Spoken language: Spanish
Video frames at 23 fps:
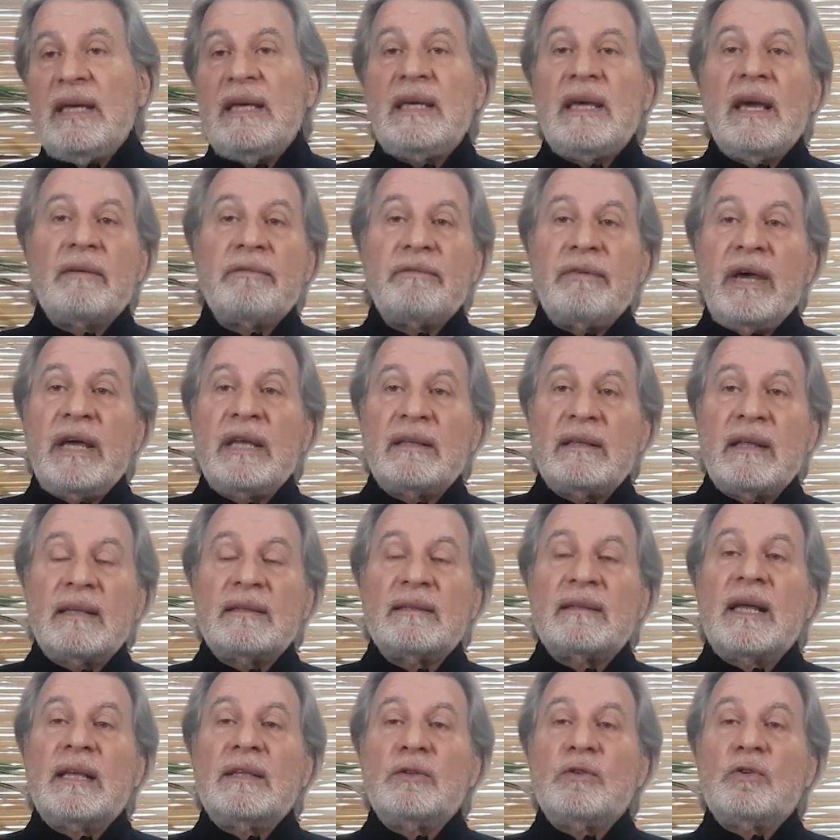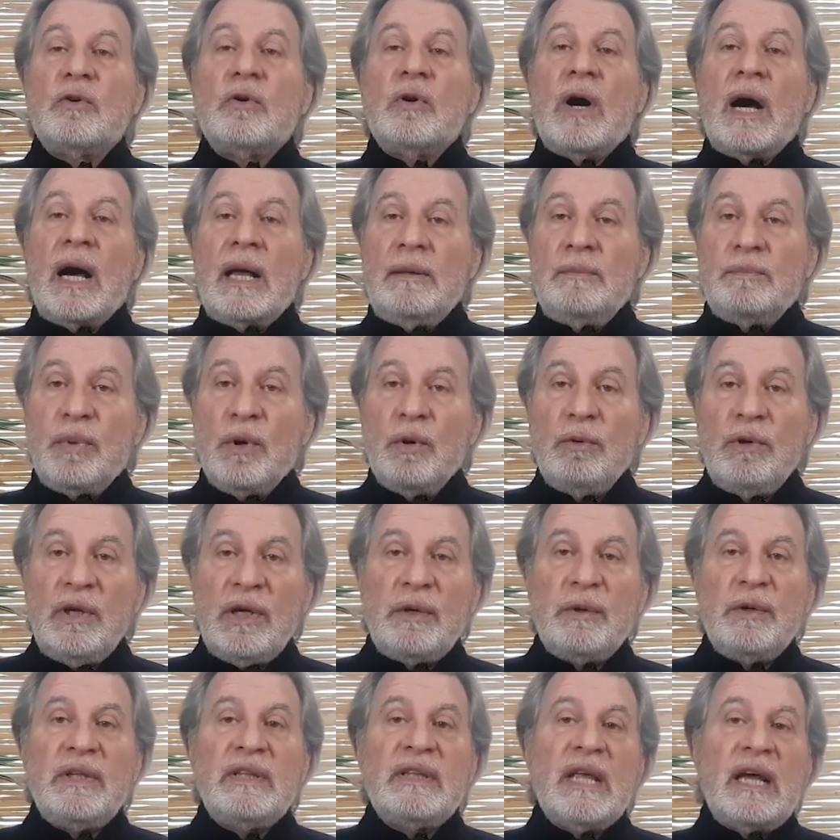y que afecta tanto al
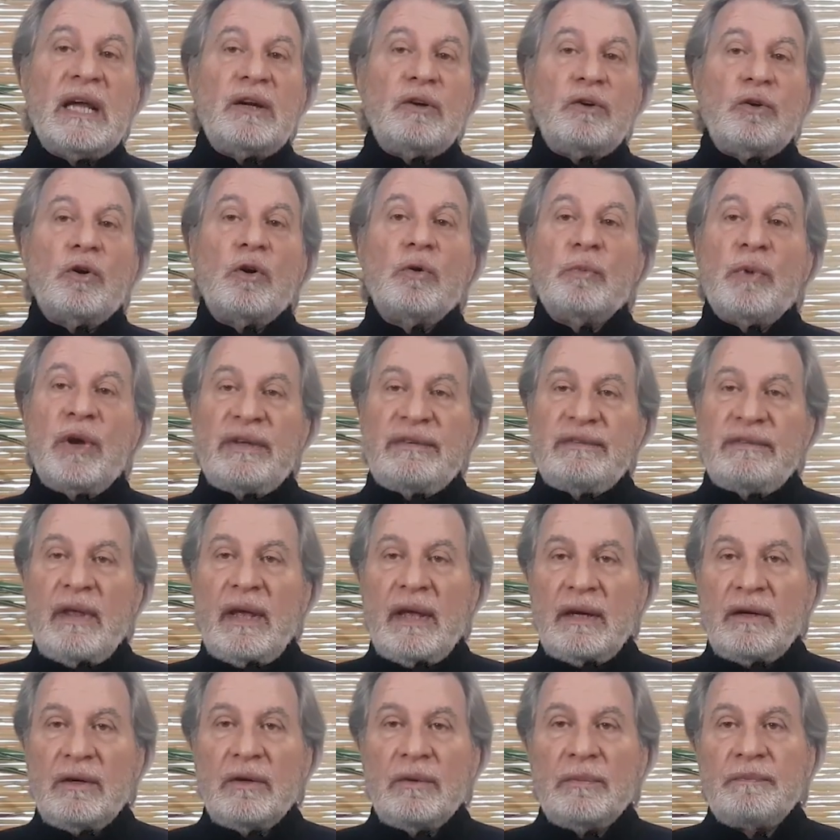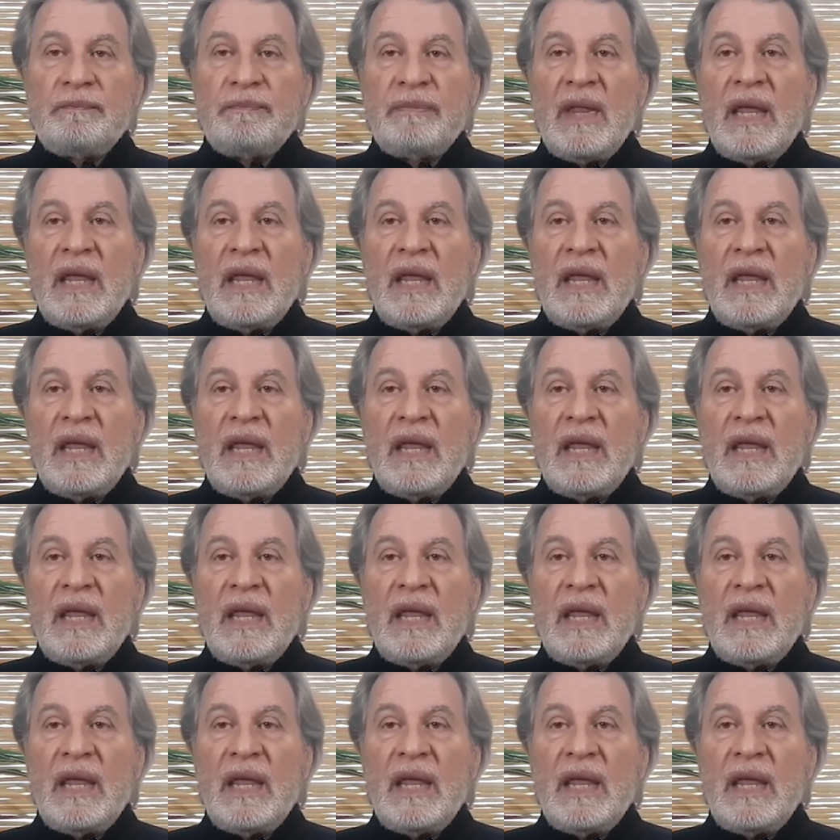público interno como externo.